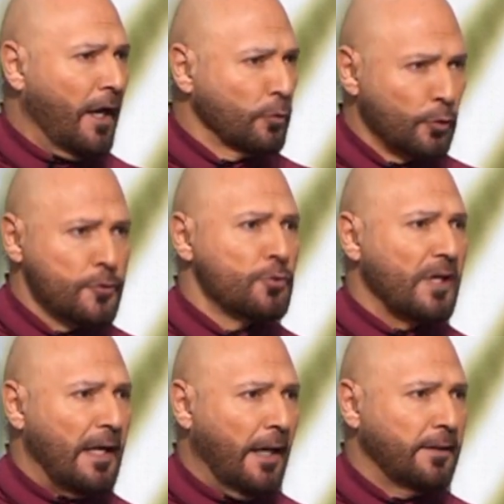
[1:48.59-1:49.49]
عن
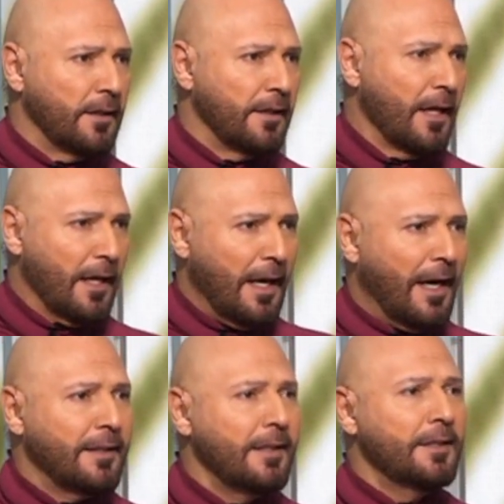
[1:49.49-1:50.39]
قصور العدل
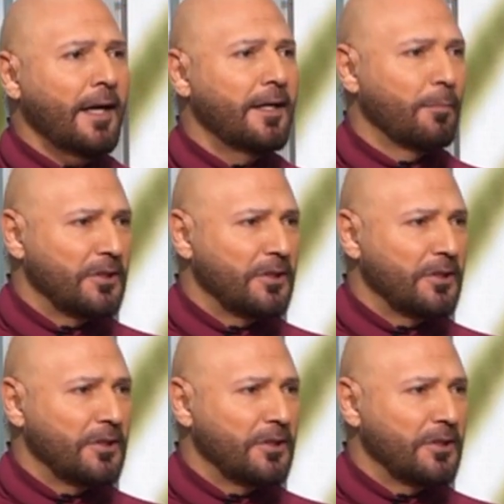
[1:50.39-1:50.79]
العدالة نحن